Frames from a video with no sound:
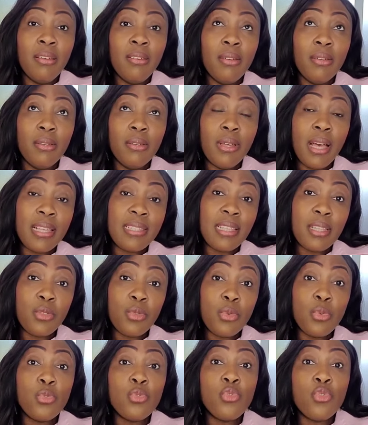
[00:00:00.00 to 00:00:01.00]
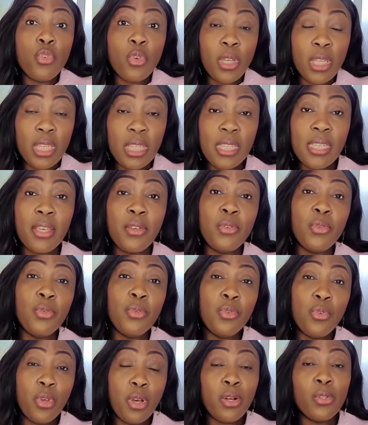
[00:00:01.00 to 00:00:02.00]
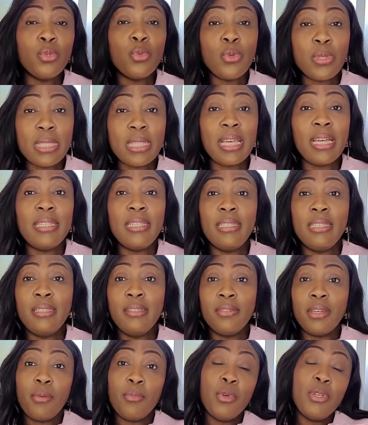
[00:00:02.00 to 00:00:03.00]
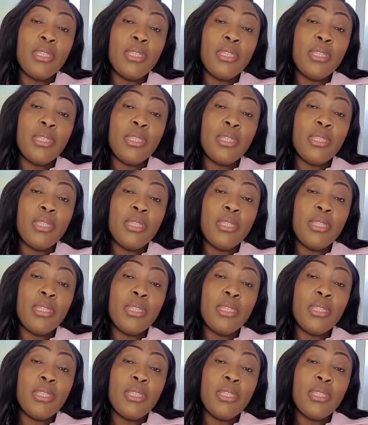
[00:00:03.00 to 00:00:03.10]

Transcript: euh, à cette tuerie qui a eu lieu en Australie. Vraiment